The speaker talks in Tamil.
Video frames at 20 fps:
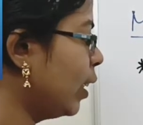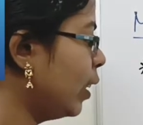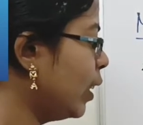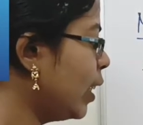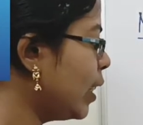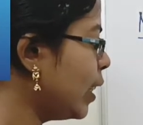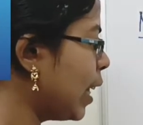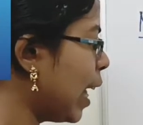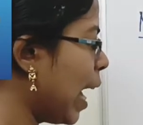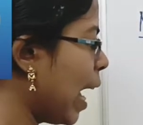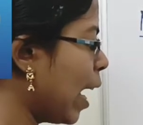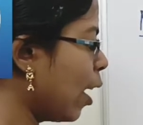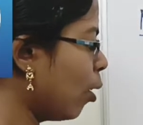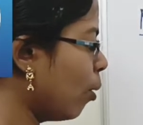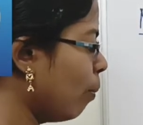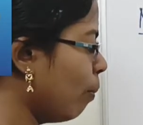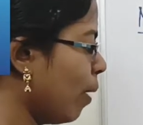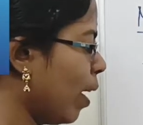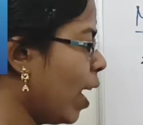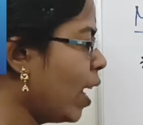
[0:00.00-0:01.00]
திஸ்
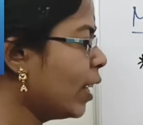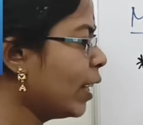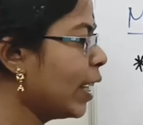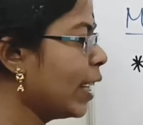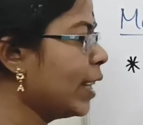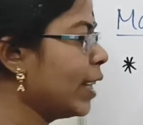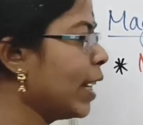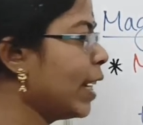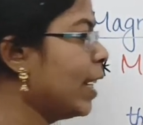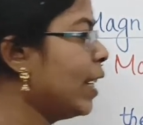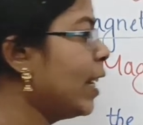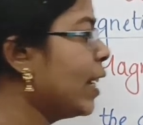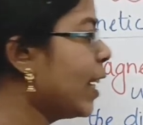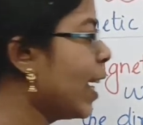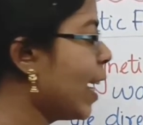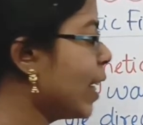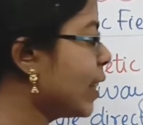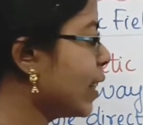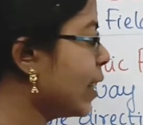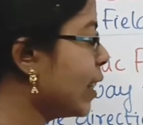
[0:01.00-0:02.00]
ஆரோ மார்க் இட்
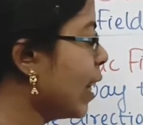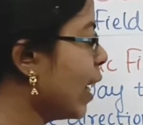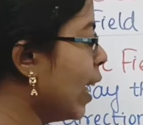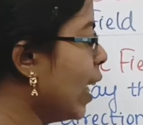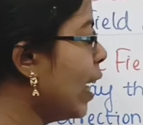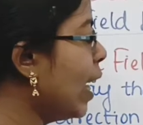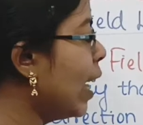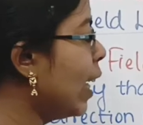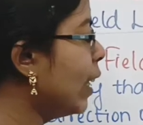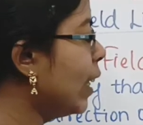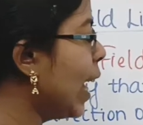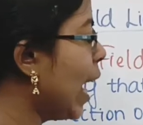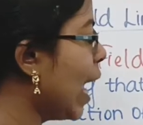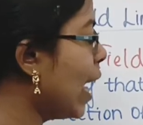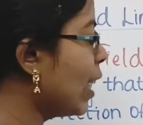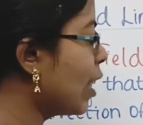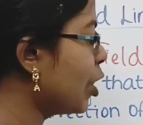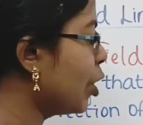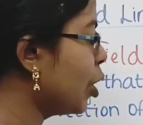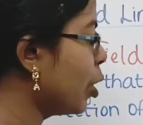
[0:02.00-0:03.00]
இண்டிகேட்ஸ் த
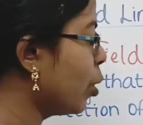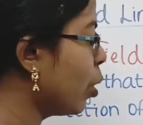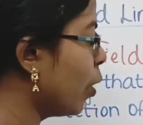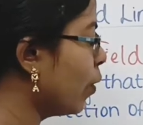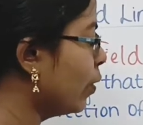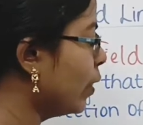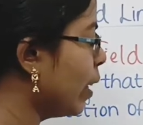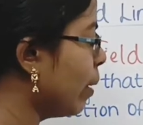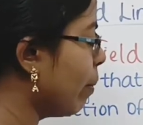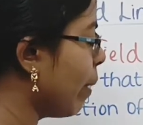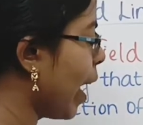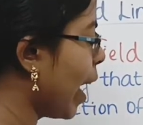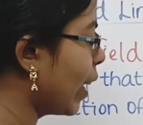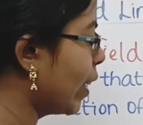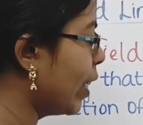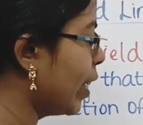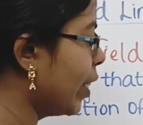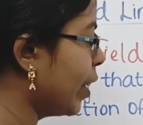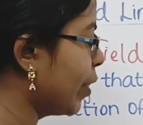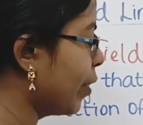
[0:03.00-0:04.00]
டேரக்ஷன் ஆஃப் த
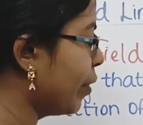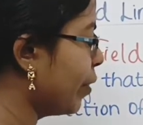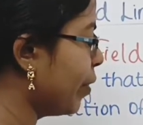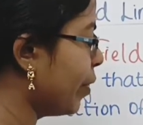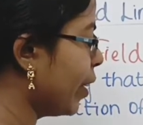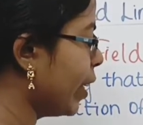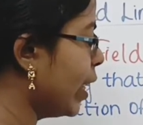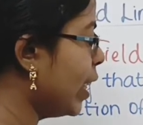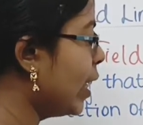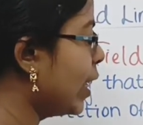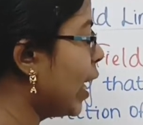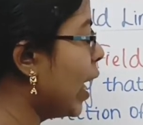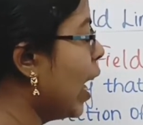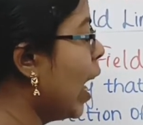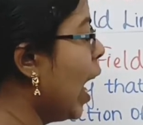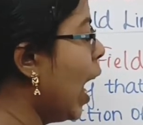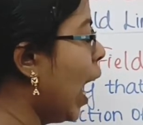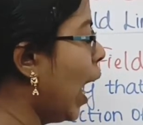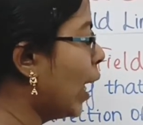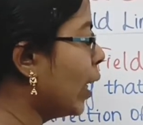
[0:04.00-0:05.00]
மேக்னெட்டிக் ஃபீல்ட்
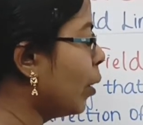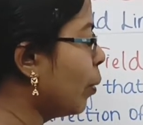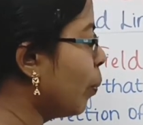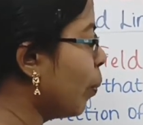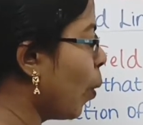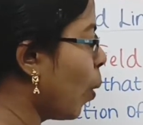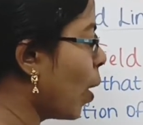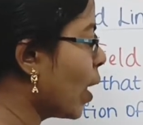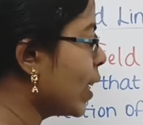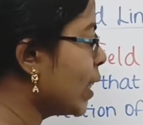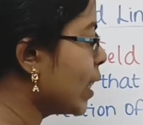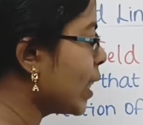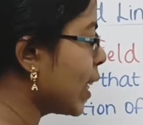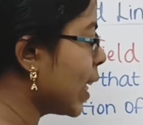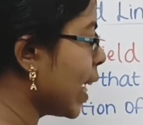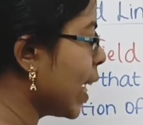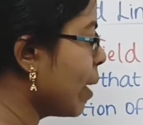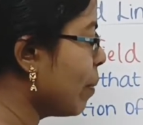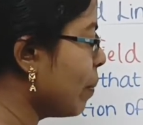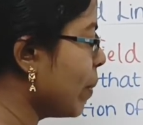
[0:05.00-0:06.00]
அட் பாயிண்ட்
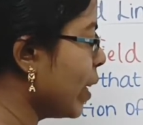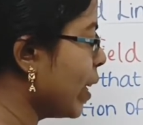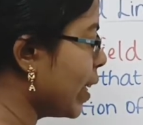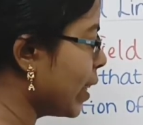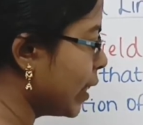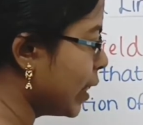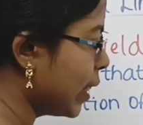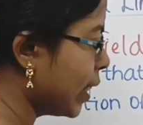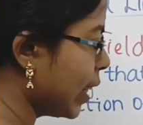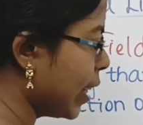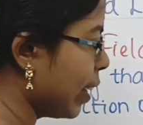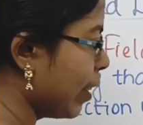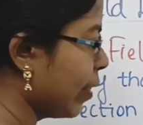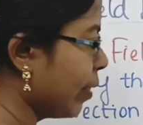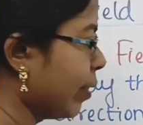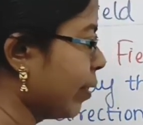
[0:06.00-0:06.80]
ஏபிஎன்சி